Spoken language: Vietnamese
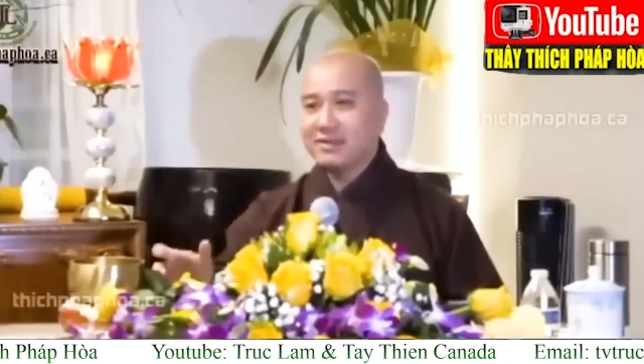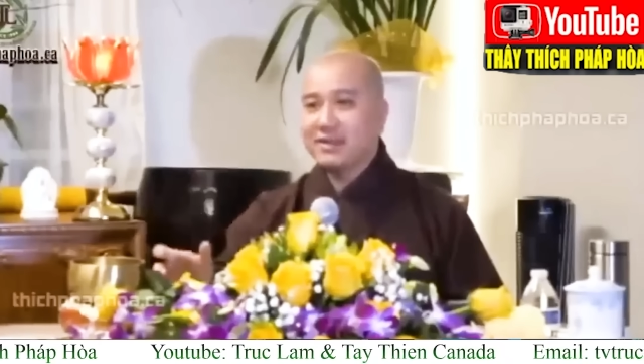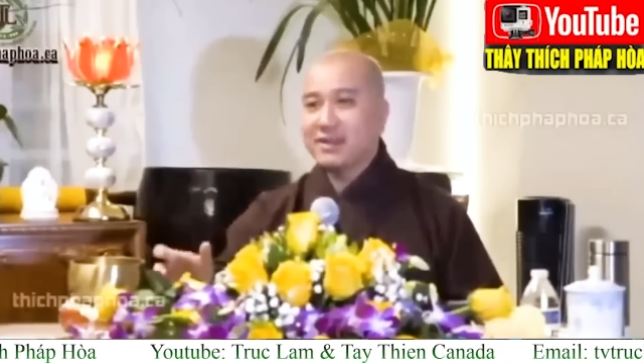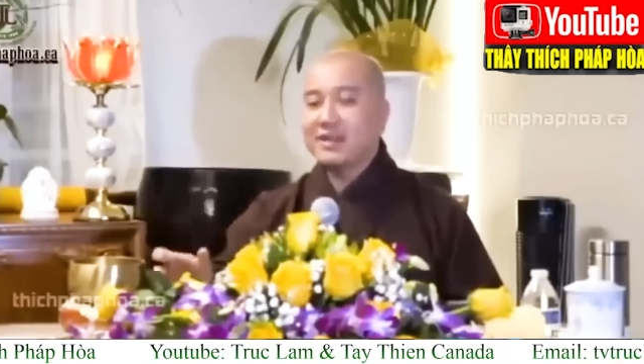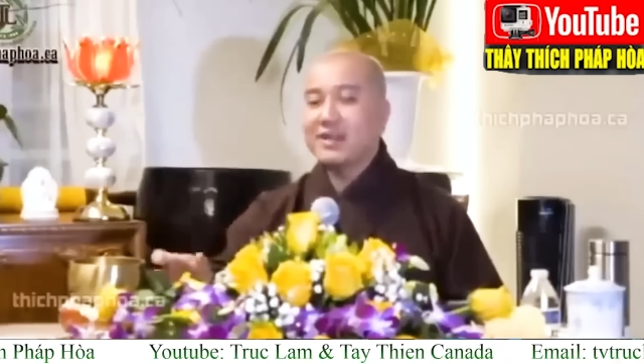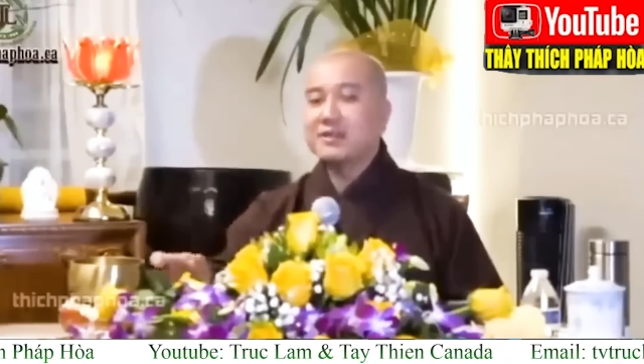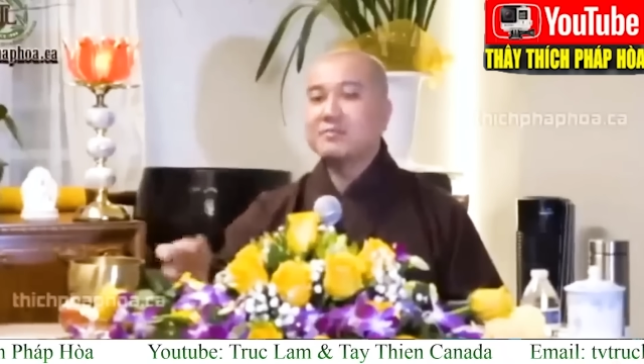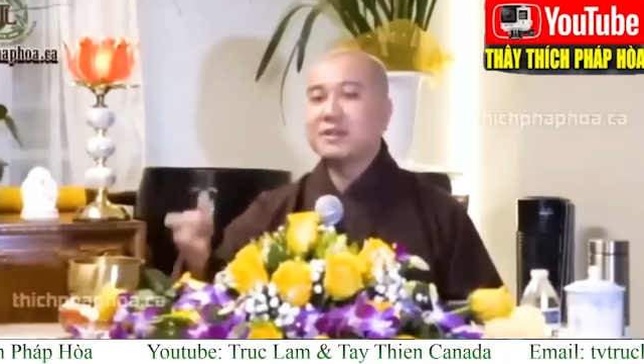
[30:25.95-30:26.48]

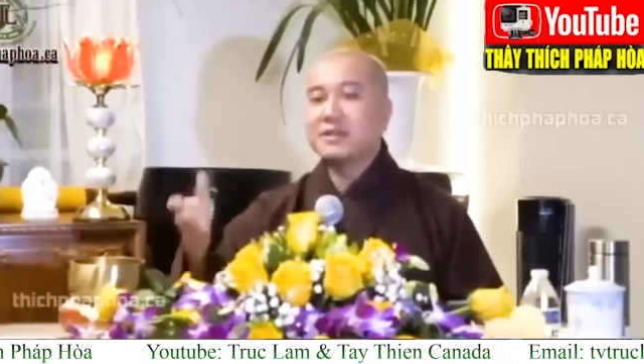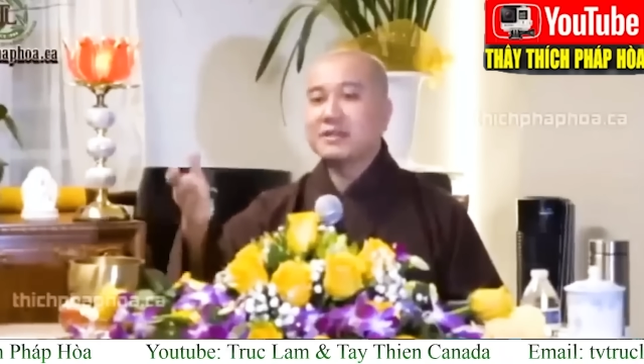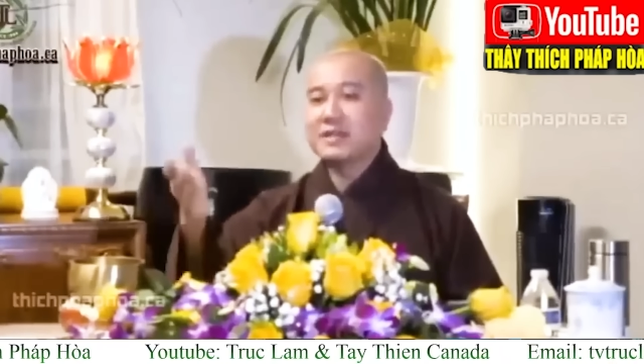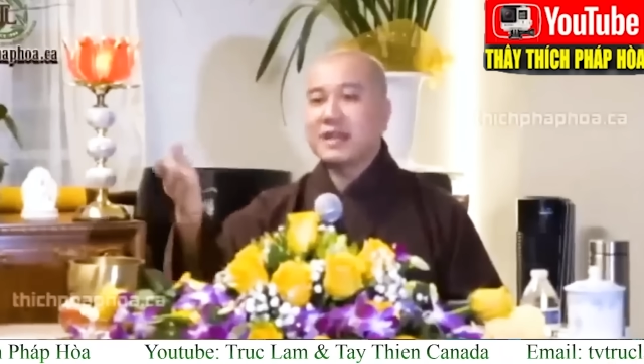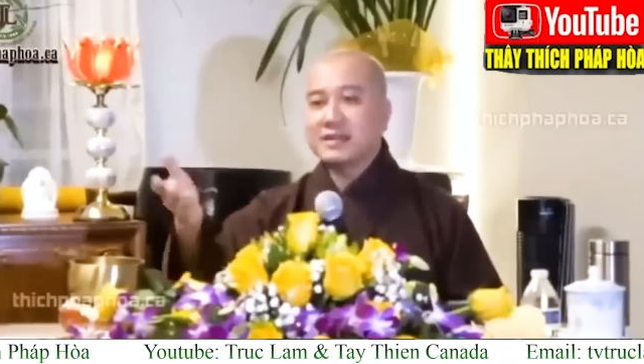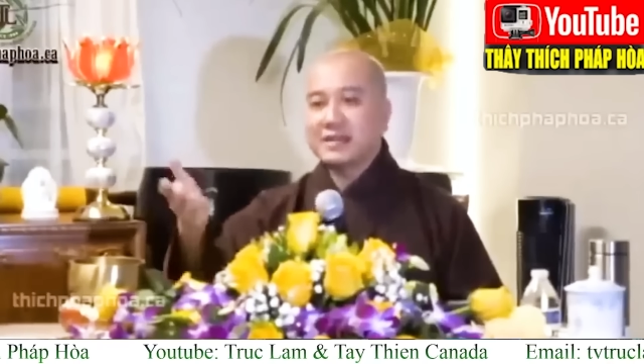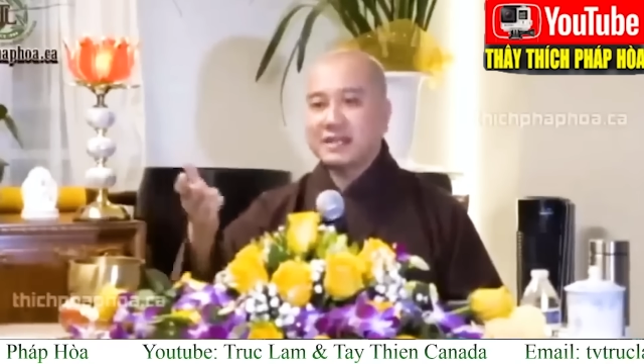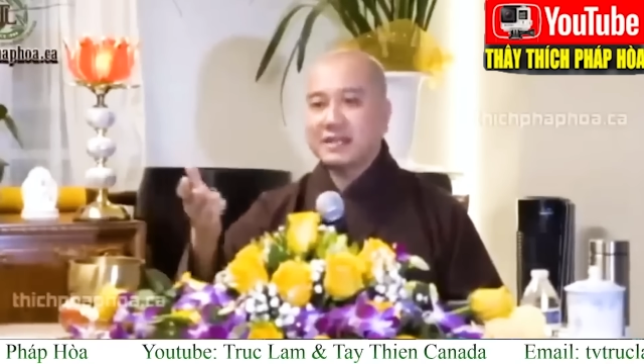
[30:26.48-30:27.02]
cho nên mình
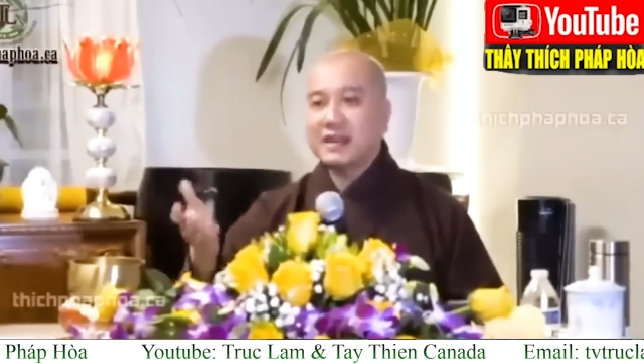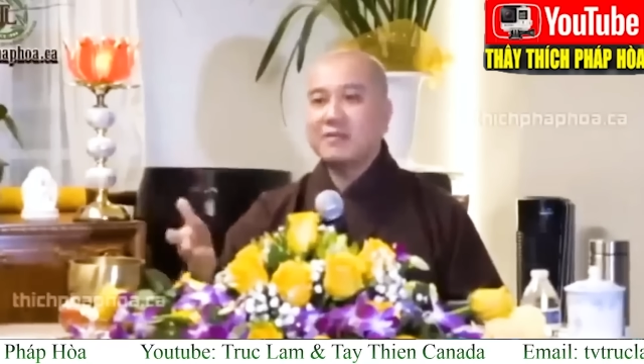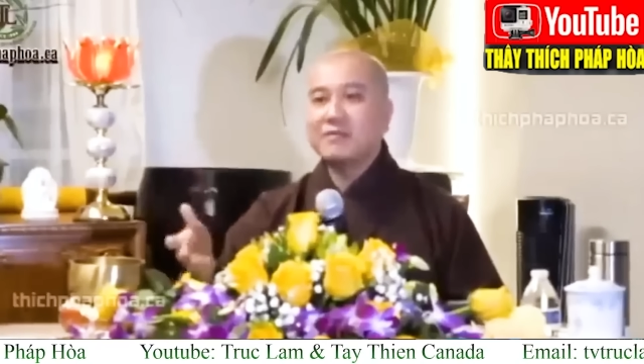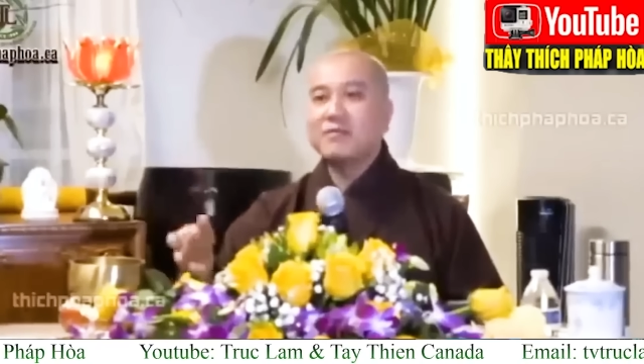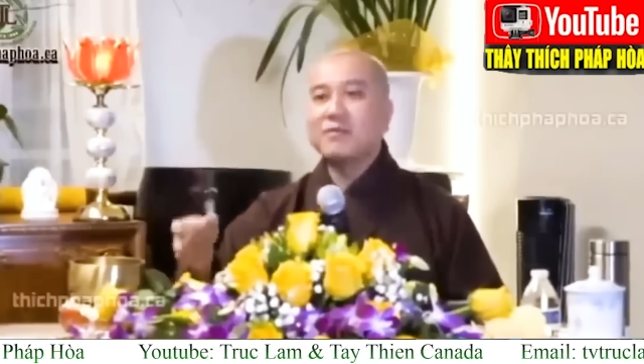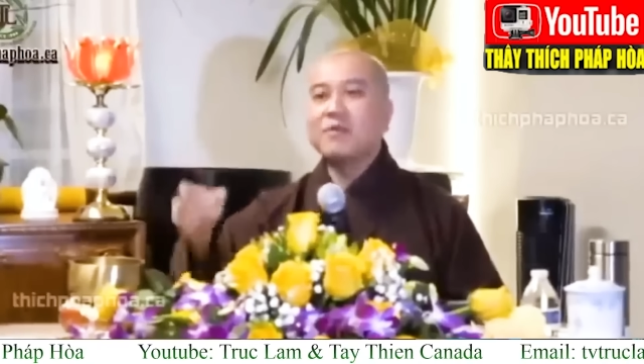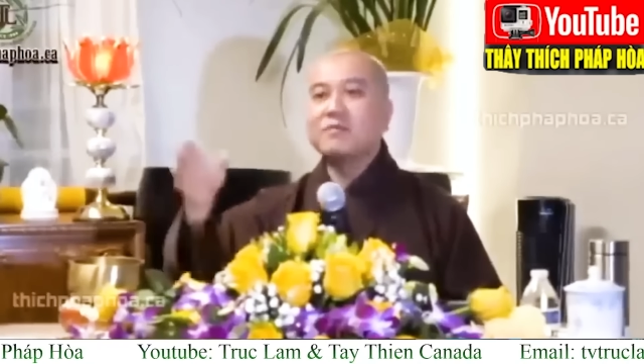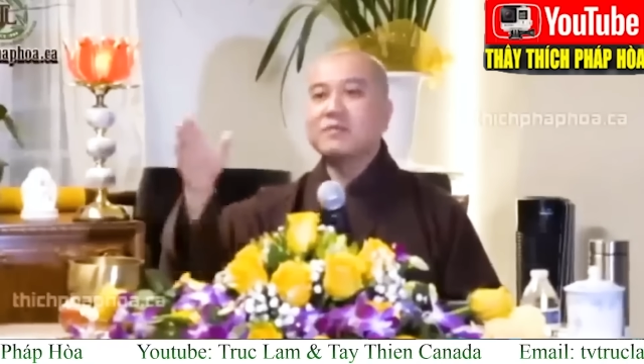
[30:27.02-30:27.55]
cắt cây
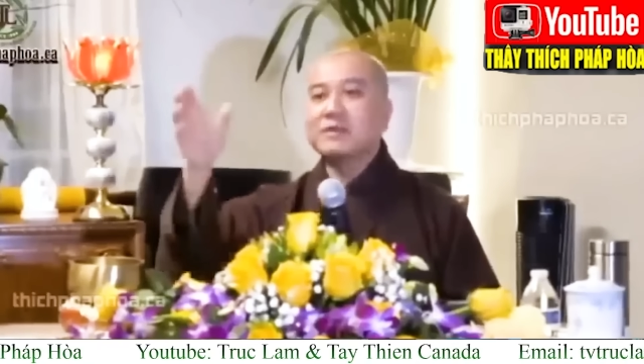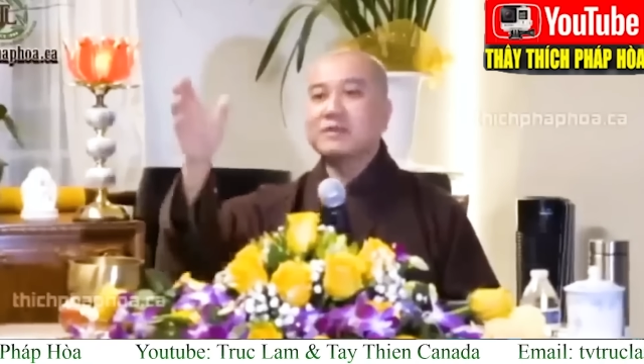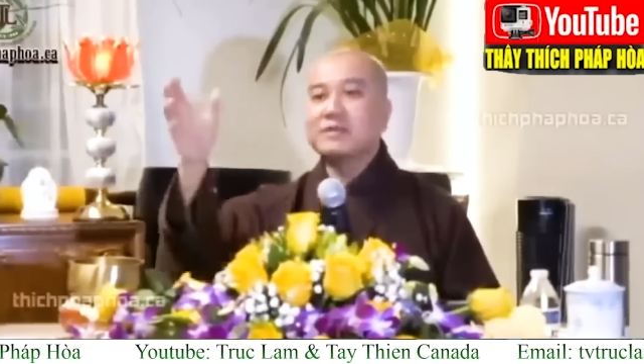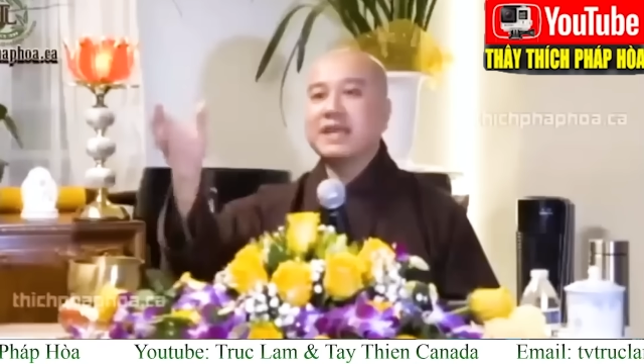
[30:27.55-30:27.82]
thông vô mình